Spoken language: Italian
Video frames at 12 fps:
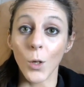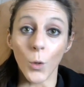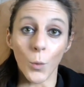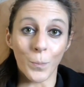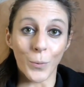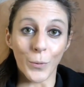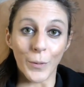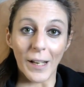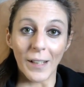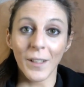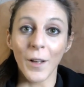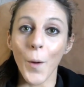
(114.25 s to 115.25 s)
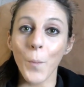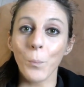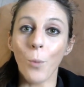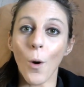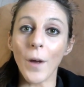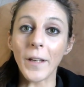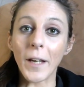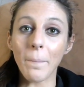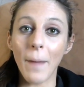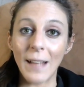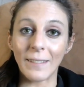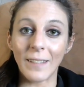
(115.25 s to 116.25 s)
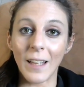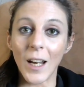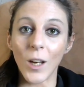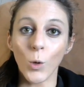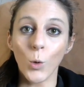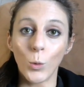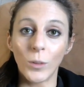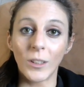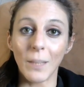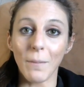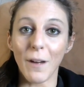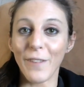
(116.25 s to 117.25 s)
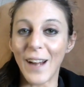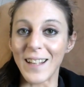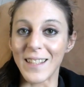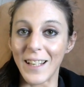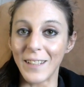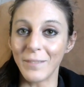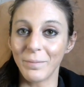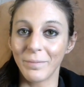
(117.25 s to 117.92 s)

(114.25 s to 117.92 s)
Oppure Puoi ripetere l'ultima frase?